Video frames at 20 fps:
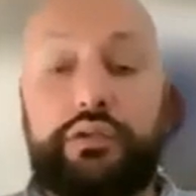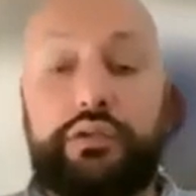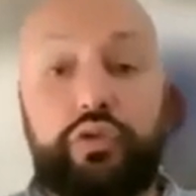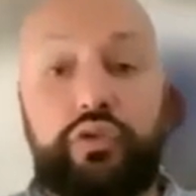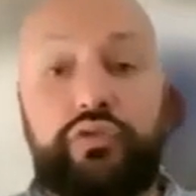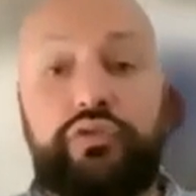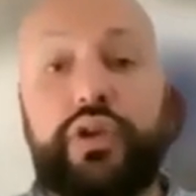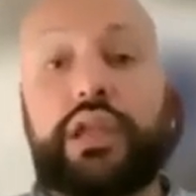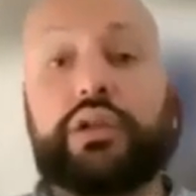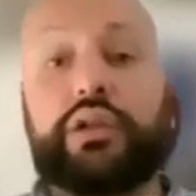
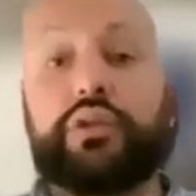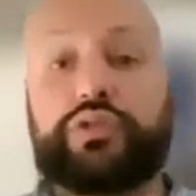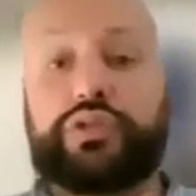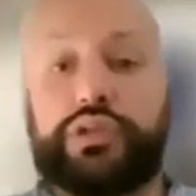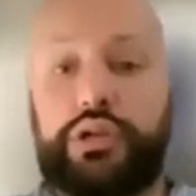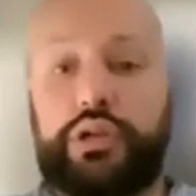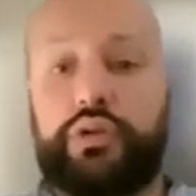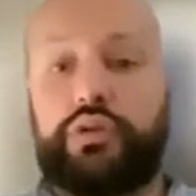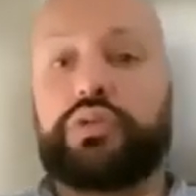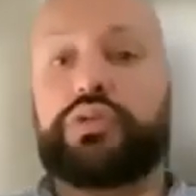
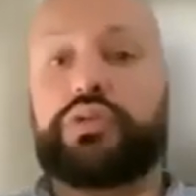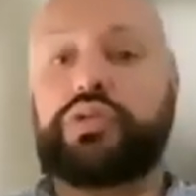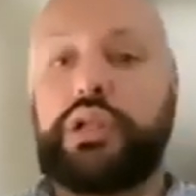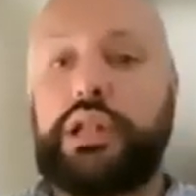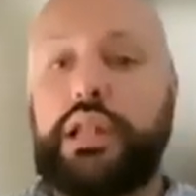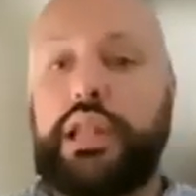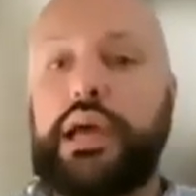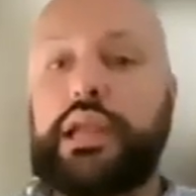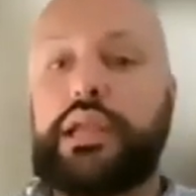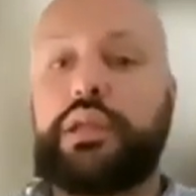evolvendosi nel corso
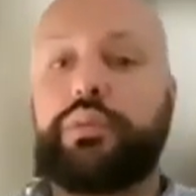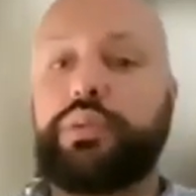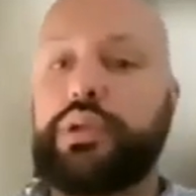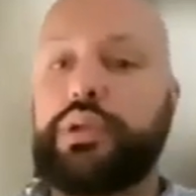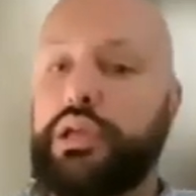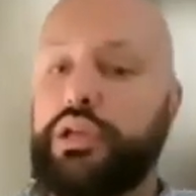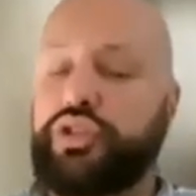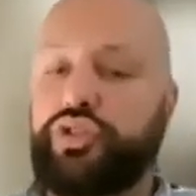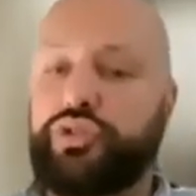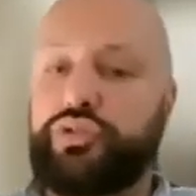degli anni
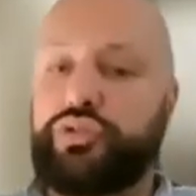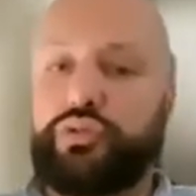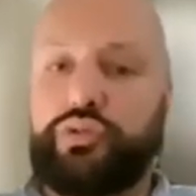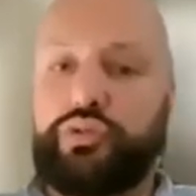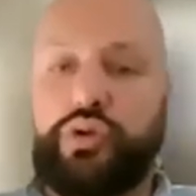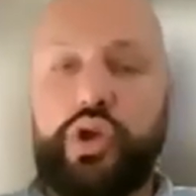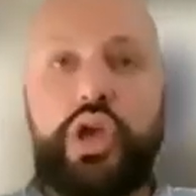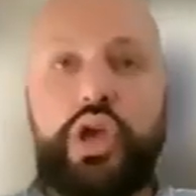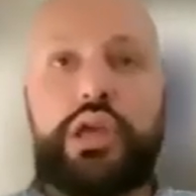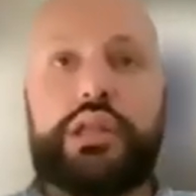perché ci
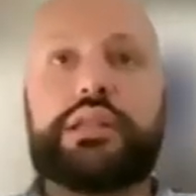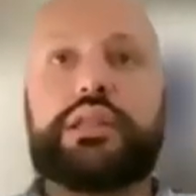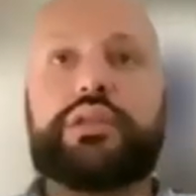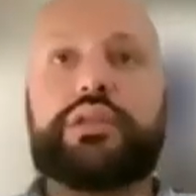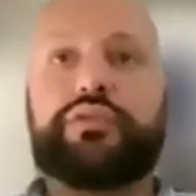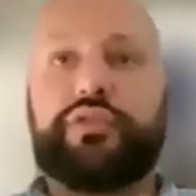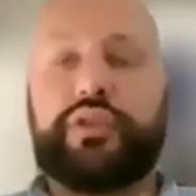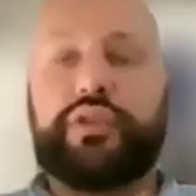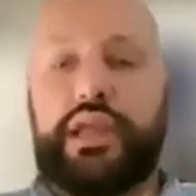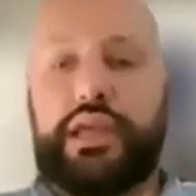sono
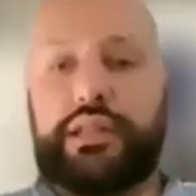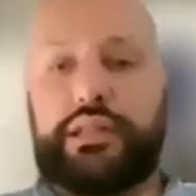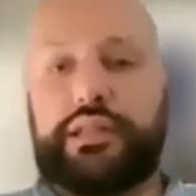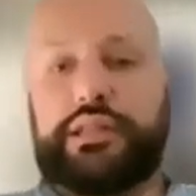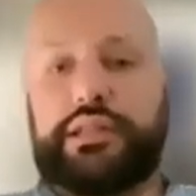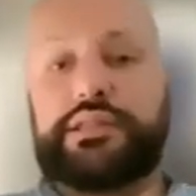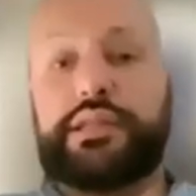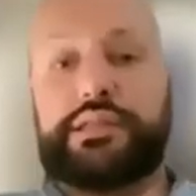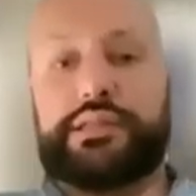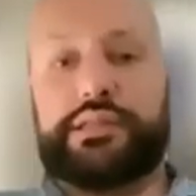
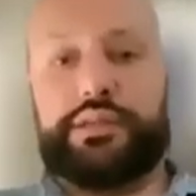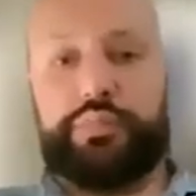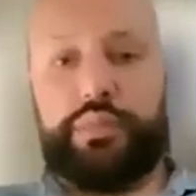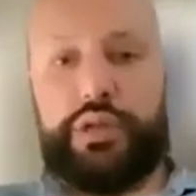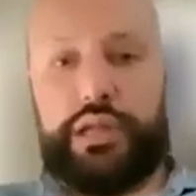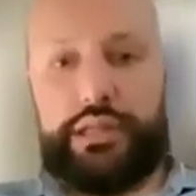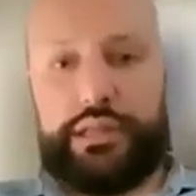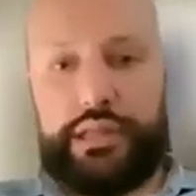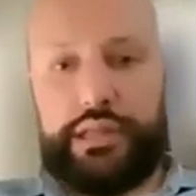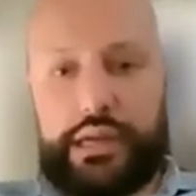differenti
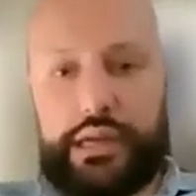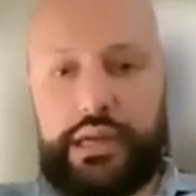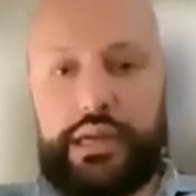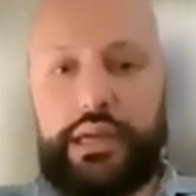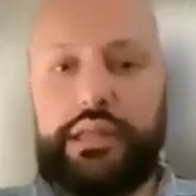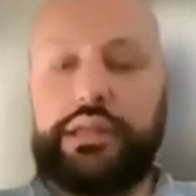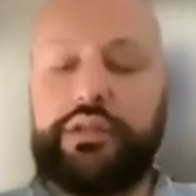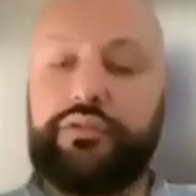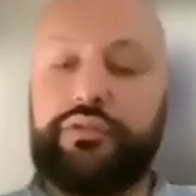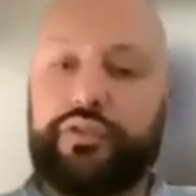sensibilità
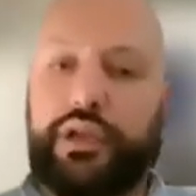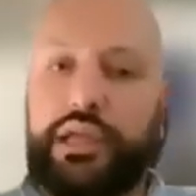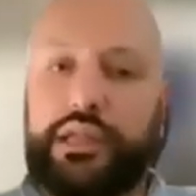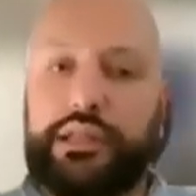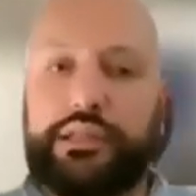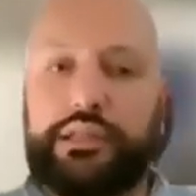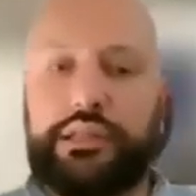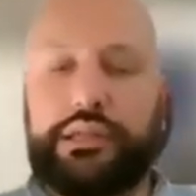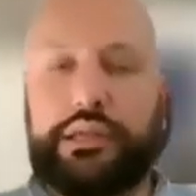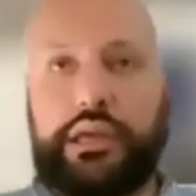e
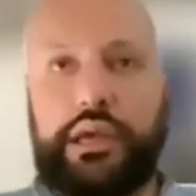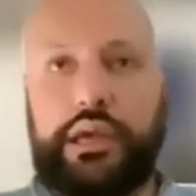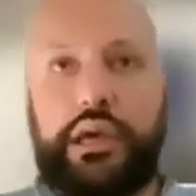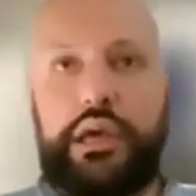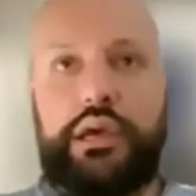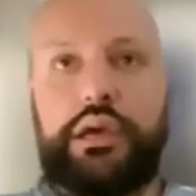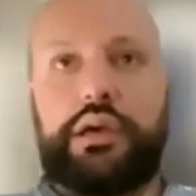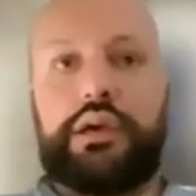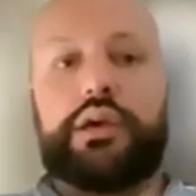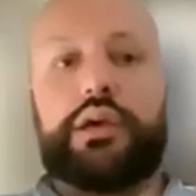differenti
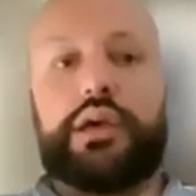eh,